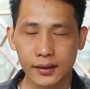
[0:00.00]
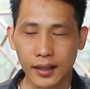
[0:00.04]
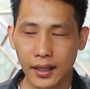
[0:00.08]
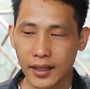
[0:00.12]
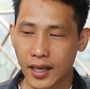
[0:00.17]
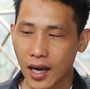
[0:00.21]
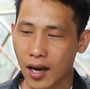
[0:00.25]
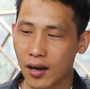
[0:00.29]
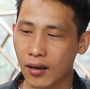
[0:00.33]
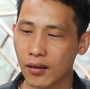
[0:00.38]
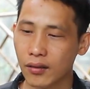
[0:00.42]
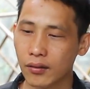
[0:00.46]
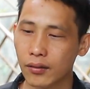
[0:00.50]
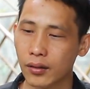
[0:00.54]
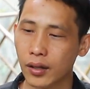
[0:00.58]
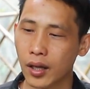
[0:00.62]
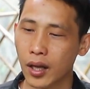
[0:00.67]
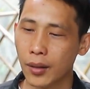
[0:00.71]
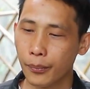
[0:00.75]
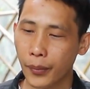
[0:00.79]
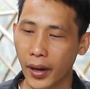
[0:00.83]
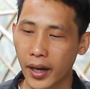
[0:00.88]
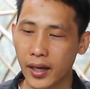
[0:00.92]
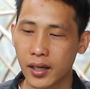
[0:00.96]
大家好，
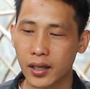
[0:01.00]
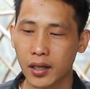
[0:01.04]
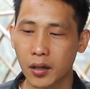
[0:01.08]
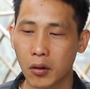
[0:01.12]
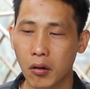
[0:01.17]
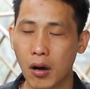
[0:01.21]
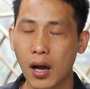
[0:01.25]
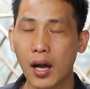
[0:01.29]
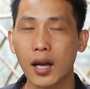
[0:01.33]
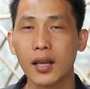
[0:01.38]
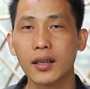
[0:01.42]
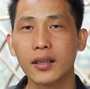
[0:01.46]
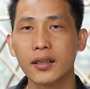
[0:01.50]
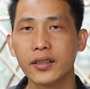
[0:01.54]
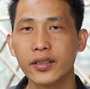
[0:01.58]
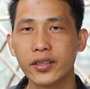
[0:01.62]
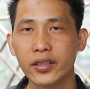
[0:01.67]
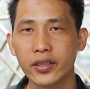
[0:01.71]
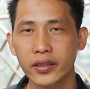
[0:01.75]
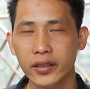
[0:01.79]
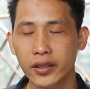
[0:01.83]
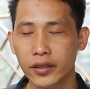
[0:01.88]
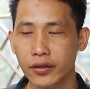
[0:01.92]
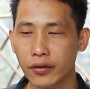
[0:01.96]
百合花
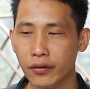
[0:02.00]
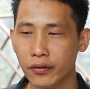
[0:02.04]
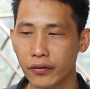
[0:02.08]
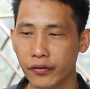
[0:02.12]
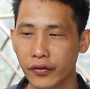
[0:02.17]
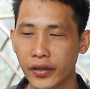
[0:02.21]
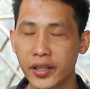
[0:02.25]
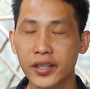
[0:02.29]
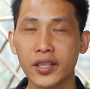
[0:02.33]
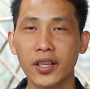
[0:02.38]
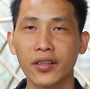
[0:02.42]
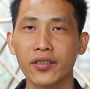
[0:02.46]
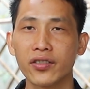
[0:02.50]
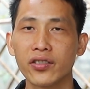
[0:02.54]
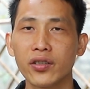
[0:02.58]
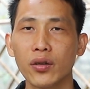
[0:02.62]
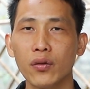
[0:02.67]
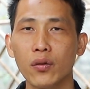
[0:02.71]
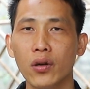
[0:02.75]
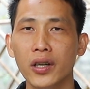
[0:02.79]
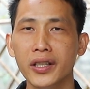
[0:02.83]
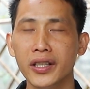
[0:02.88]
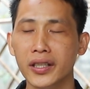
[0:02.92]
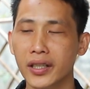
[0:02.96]
是一种非常
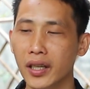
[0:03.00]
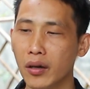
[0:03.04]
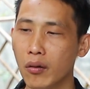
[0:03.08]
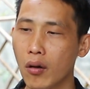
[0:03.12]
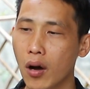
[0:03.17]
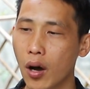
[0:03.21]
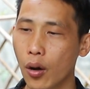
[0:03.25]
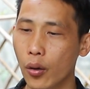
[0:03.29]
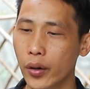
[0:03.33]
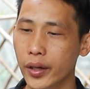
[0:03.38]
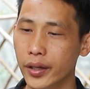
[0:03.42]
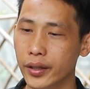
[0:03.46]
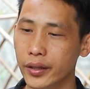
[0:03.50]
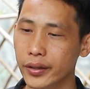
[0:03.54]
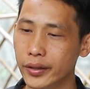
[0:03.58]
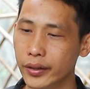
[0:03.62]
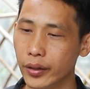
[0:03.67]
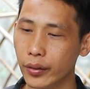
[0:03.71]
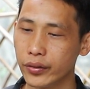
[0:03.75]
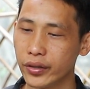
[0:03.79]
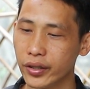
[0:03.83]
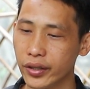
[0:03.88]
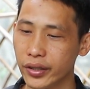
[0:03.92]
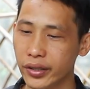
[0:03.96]
受欢迎的花卉，
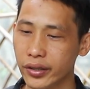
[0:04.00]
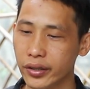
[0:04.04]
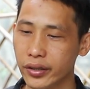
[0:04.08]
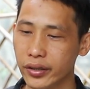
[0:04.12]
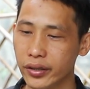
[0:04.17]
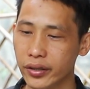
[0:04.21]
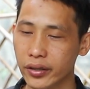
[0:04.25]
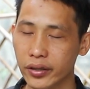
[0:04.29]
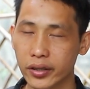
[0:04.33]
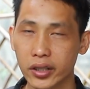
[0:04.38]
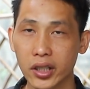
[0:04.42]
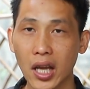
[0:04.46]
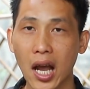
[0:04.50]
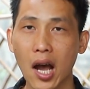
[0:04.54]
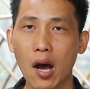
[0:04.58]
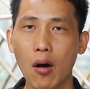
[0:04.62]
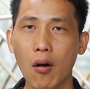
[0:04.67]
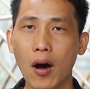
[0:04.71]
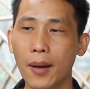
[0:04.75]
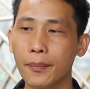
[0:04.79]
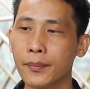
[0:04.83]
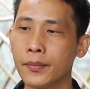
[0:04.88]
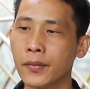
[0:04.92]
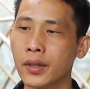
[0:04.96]
尤其是插
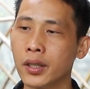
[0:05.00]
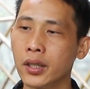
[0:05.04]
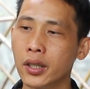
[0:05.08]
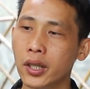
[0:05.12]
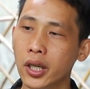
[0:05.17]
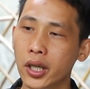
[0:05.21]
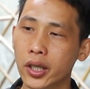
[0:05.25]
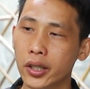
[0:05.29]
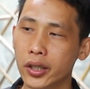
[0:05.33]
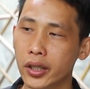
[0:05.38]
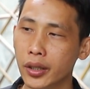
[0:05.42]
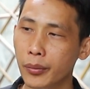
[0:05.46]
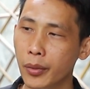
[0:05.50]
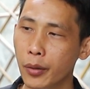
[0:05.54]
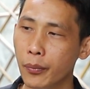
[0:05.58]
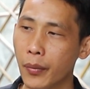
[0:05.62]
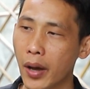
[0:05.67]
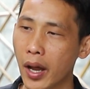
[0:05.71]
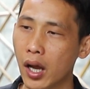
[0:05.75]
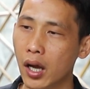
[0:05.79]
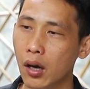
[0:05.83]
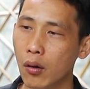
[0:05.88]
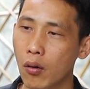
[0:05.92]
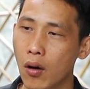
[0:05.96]
花。那么
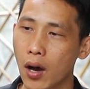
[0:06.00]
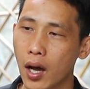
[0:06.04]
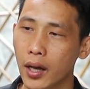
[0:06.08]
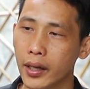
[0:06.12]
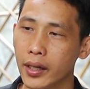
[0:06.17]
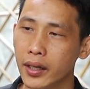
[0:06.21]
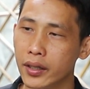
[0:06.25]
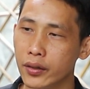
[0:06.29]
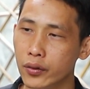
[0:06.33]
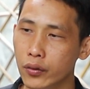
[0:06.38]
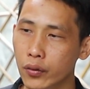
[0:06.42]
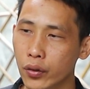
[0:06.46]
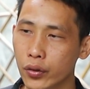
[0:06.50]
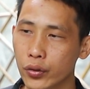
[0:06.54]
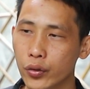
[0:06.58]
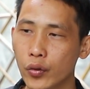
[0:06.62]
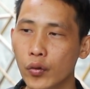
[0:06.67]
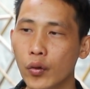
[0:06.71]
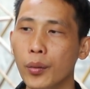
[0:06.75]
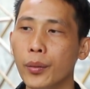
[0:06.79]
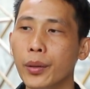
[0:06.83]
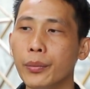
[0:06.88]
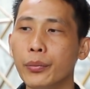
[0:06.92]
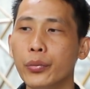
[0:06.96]
百合花呢？如果
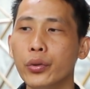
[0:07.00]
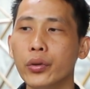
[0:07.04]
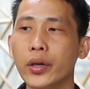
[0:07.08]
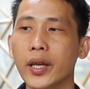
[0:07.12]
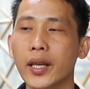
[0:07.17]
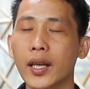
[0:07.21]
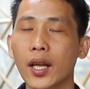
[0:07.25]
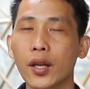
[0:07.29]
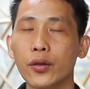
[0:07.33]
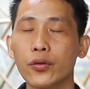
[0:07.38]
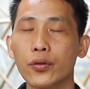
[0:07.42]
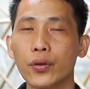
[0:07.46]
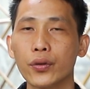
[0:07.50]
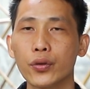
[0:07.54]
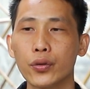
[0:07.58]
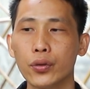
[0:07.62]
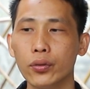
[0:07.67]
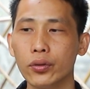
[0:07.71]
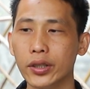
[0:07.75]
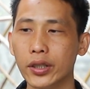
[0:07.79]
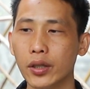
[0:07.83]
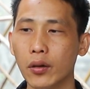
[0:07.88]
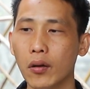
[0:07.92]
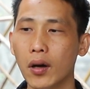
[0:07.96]
说我们不给它做
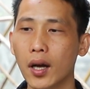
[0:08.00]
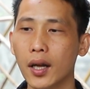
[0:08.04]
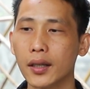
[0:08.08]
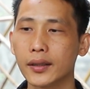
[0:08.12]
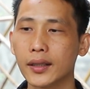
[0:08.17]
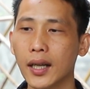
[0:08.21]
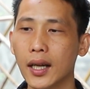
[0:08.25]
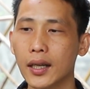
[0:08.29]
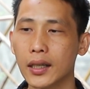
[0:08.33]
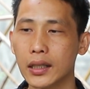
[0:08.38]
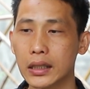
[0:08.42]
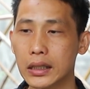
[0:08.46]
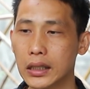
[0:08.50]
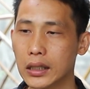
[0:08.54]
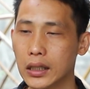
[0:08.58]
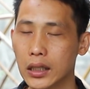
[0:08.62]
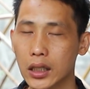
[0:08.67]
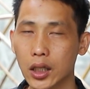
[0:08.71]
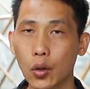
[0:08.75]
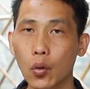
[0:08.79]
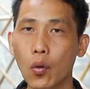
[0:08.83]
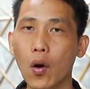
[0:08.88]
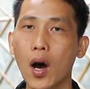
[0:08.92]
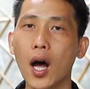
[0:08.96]
处理的话，它的这
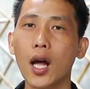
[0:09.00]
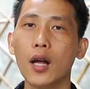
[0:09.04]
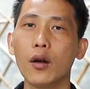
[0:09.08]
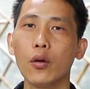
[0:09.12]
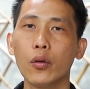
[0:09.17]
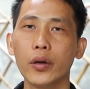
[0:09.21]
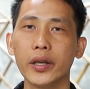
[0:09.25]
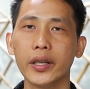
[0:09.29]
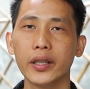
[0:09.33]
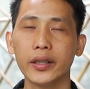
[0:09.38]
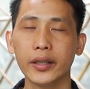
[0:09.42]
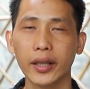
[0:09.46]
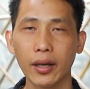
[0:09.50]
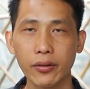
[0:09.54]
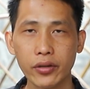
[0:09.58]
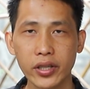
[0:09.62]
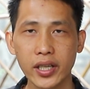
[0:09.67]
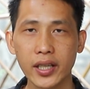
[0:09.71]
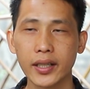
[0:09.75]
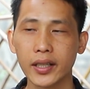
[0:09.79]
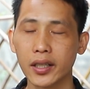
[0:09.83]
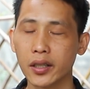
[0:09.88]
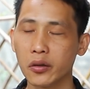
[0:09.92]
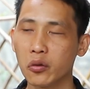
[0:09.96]
个花会凋
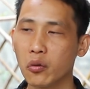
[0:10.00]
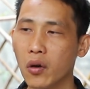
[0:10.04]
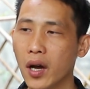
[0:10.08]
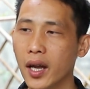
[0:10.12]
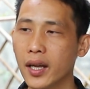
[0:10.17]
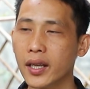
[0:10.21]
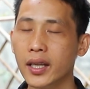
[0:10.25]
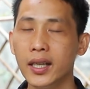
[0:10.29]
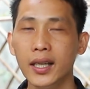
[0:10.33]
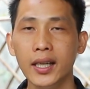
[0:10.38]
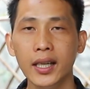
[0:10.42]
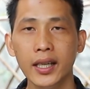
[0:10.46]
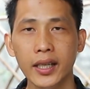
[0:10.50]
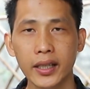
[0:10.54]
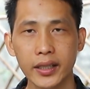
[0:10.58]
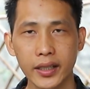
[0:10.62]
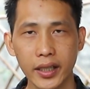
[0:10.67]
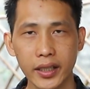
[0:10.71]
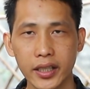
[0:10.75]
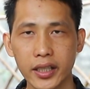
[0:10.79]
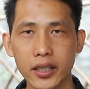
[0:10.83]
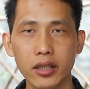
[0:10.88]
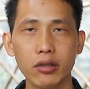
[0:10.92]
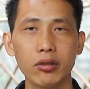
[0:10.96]
谢的很快。
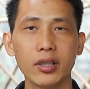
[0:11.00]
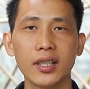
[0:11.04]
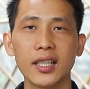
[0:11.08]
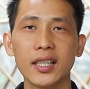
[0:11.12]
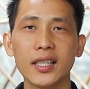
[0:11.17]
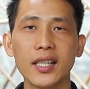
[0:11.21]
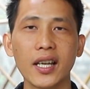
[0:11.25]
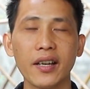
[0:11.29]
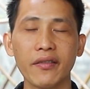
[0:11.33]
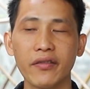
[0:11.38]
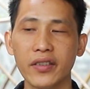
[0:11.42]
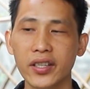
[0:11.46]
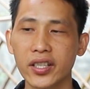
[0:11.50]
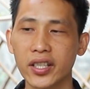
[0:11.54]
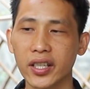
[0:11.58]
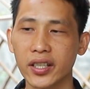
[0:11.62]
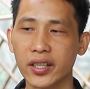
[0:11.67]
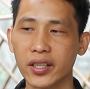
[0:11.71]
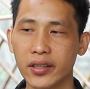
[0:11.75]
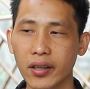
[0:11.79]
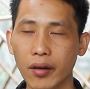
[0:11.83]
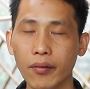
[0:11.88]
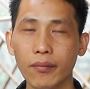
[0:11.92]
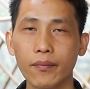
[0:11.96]
这期就跟大家分享
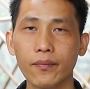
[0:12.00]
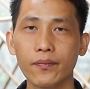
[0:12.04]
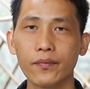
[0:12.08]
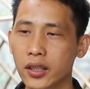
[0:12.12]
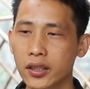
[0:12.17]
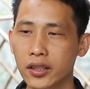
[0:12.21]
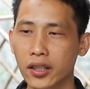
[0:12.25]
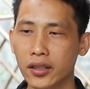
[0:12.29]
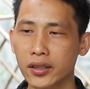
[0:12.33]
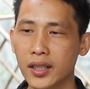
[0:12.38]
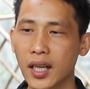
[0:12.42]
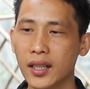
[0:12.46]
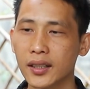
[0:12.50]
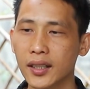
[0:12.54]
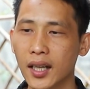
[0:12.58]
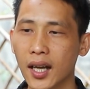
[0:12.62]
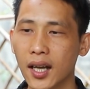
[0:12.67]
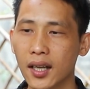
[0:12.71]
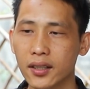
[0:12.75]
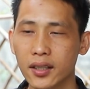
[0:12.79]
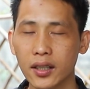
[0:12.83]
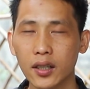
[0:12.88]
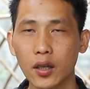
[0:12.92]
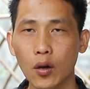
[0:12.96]
一招，能让
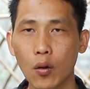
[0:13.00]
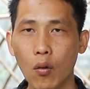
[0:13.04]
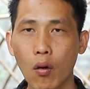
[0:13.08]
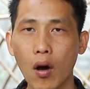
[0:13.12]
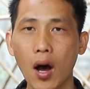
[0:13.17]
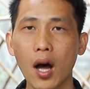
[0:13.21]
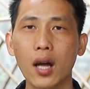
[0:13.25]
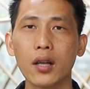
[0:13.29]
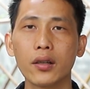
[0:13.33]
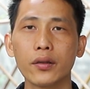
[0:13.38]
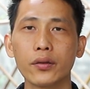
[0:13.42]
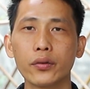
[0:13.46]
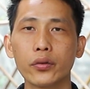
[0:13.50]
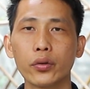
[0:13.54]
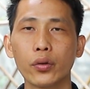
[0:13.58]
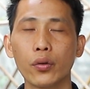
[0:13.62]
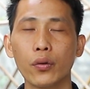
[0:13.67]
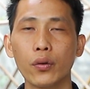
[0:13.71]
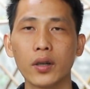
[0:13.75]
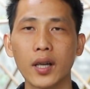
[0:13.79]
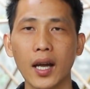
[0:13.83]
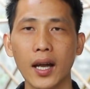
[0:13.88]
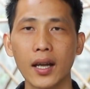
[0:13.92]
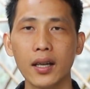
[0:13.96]
它这个花
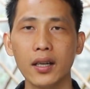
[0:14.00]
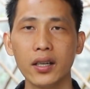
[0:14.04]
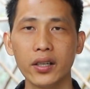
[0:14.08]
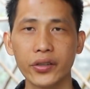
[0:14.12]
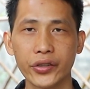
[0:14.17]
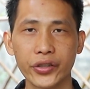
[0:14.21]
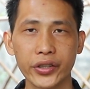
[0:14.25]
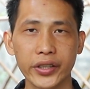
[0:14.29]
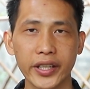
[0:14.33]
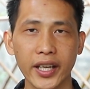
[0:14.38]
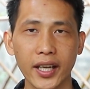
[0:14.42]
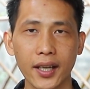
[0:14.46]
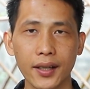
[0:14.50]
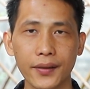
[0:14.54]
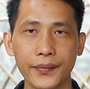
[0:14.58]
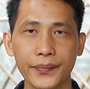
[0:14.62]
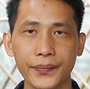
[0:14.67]
多开二十天。